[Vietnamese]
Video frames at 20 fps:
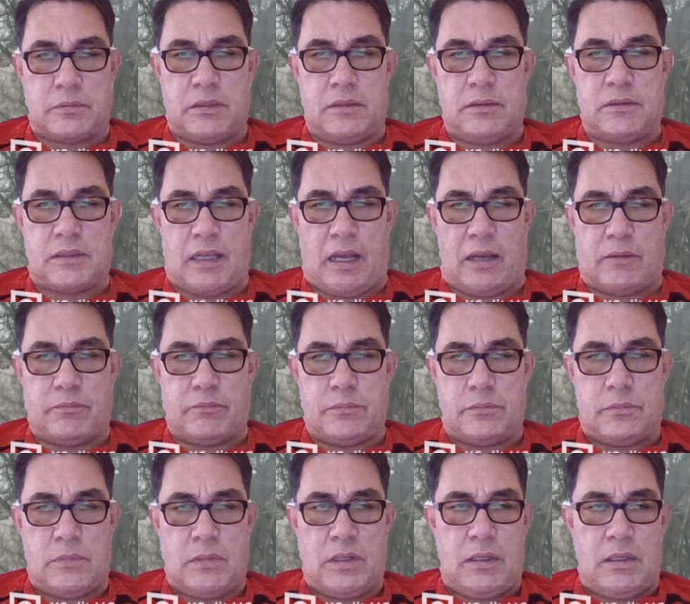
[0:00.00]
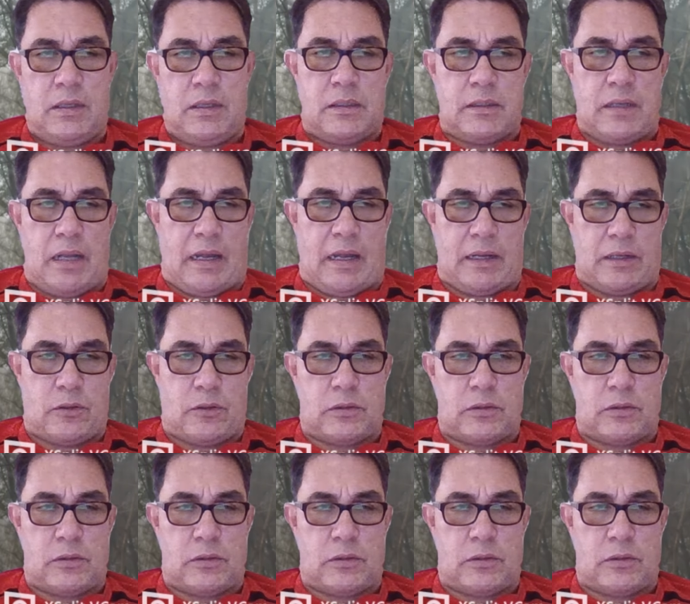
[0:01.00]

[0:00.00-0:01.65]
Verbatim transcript: thương cảm. Nàng có